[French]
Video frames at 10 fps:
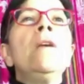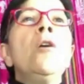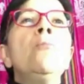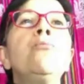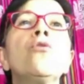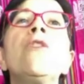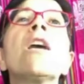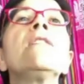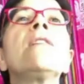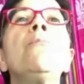Pour une
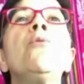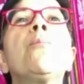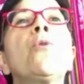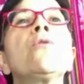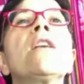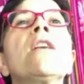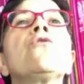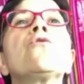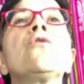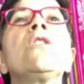véritable
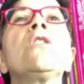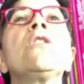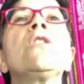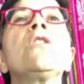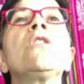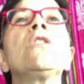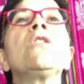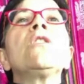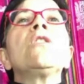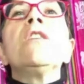protection sociale pour toutes
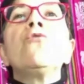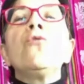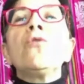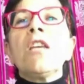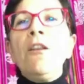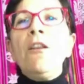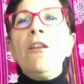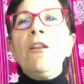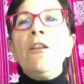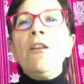et tous, il faut
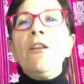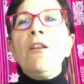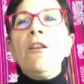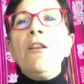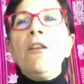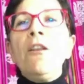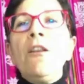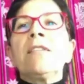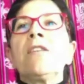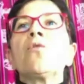mettre en place la
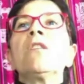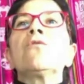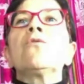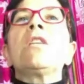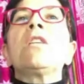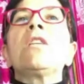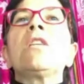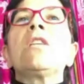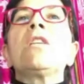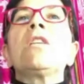sécurité sociale
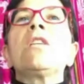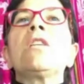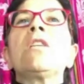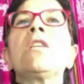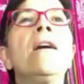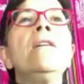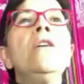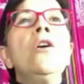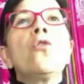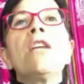intégrale,
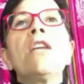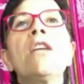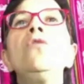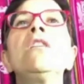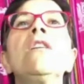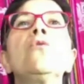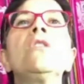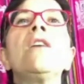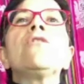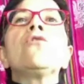collecteur unique des
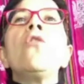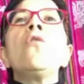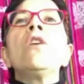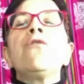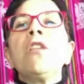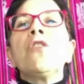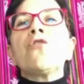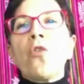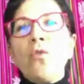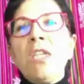cotisations et financeur
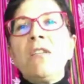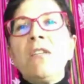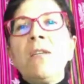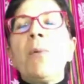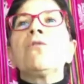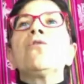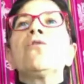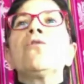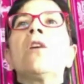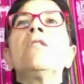unique des dépenses de santé,